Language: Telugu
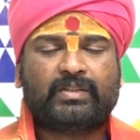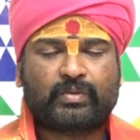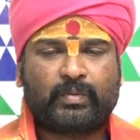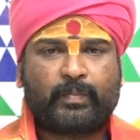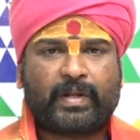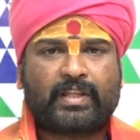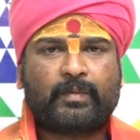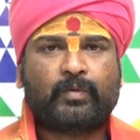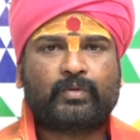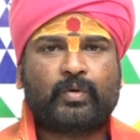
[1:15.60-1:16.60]

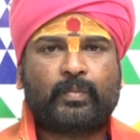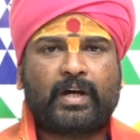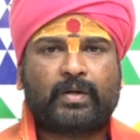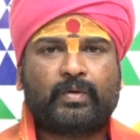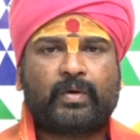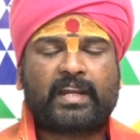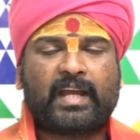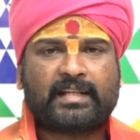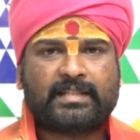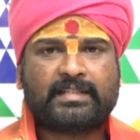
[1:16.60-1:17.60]
శుభప్రదముతో పాటు వారి
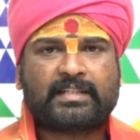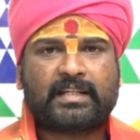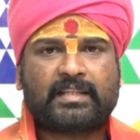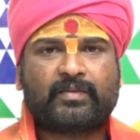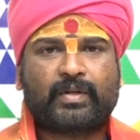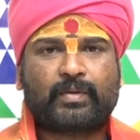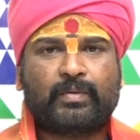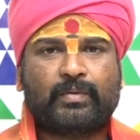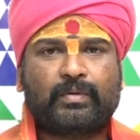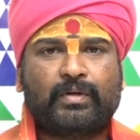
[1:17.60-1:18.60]
ఆశించినంత
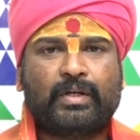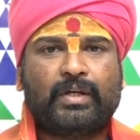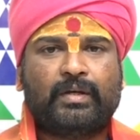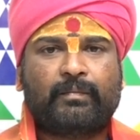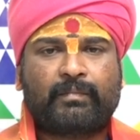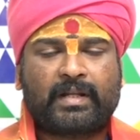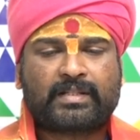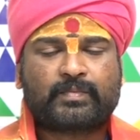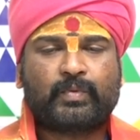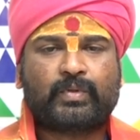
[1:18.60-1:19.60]
వరకు
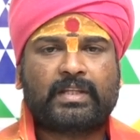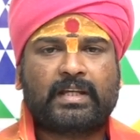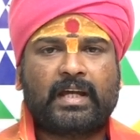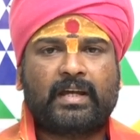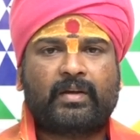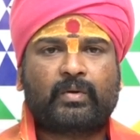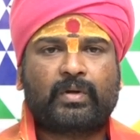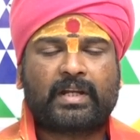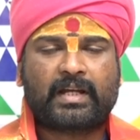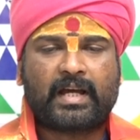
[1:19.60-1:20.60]
మనస్ఫూర్తిగా
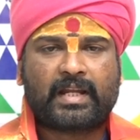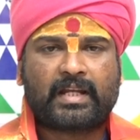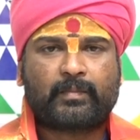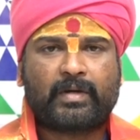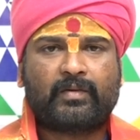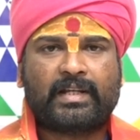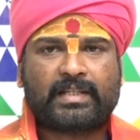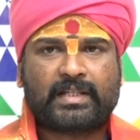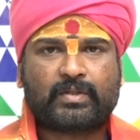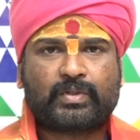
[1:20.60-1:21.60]
కొన్ని కార్యక్రమాలు వాళ్ళ
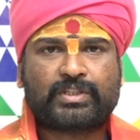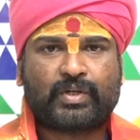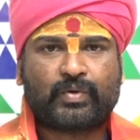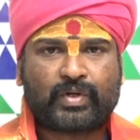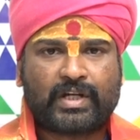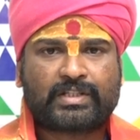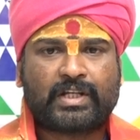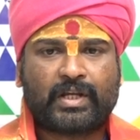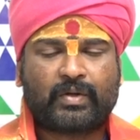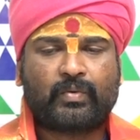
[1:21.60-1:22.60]
చేతికి వచ్చే
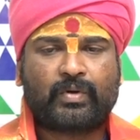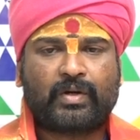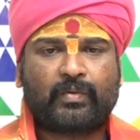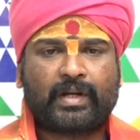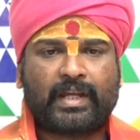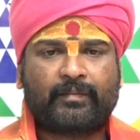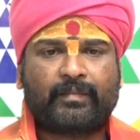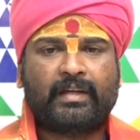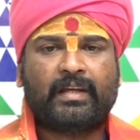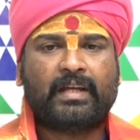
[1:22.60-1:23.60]
అవకాశాలు ఎక్కువగా ఉన్నాయి
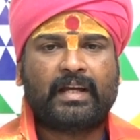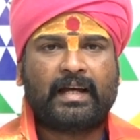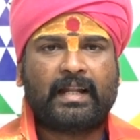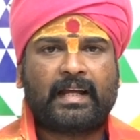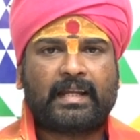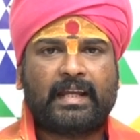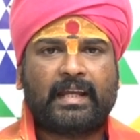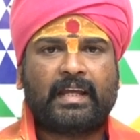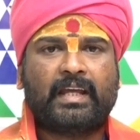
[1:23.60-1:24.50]
అలాగే